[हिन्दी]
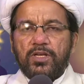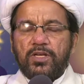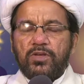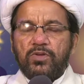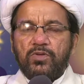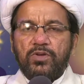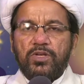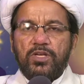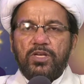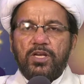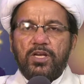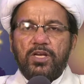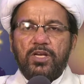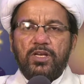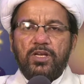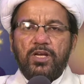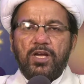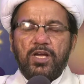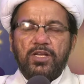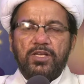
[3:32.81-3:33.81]
क्योंकि
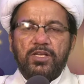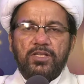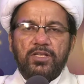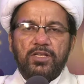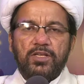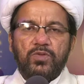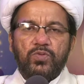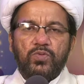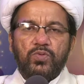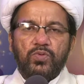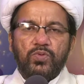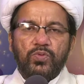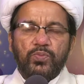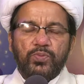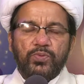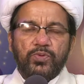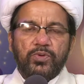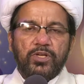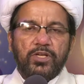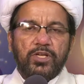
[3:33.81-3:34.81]
अगर हाजतें तू
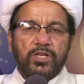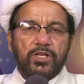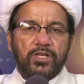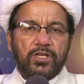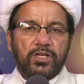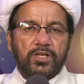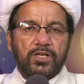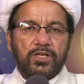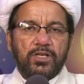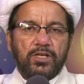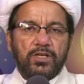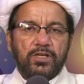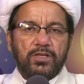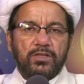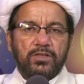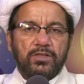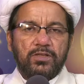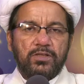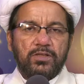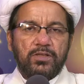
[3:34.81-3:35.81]
पूरी नहीं करेगा
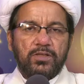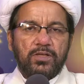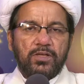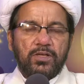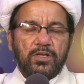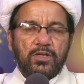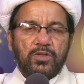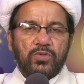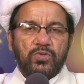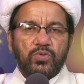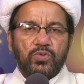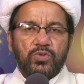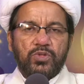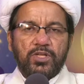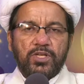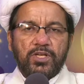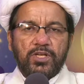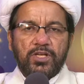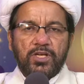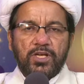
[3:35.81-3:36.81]
तो
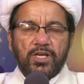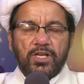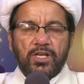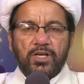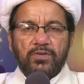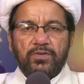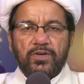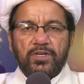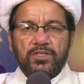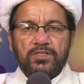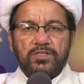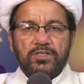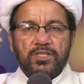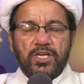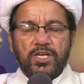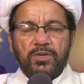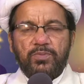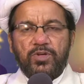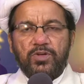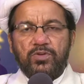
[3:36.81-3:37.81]
तेरे अलावा
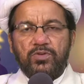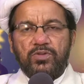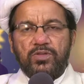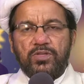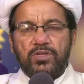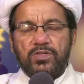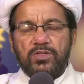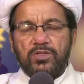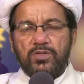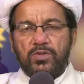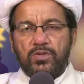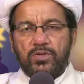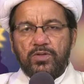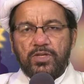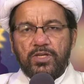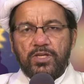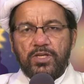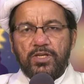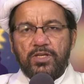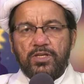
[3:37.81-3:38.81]
साहिब कुदरत
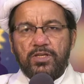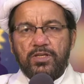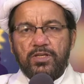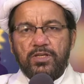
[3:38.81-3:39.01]
कौन है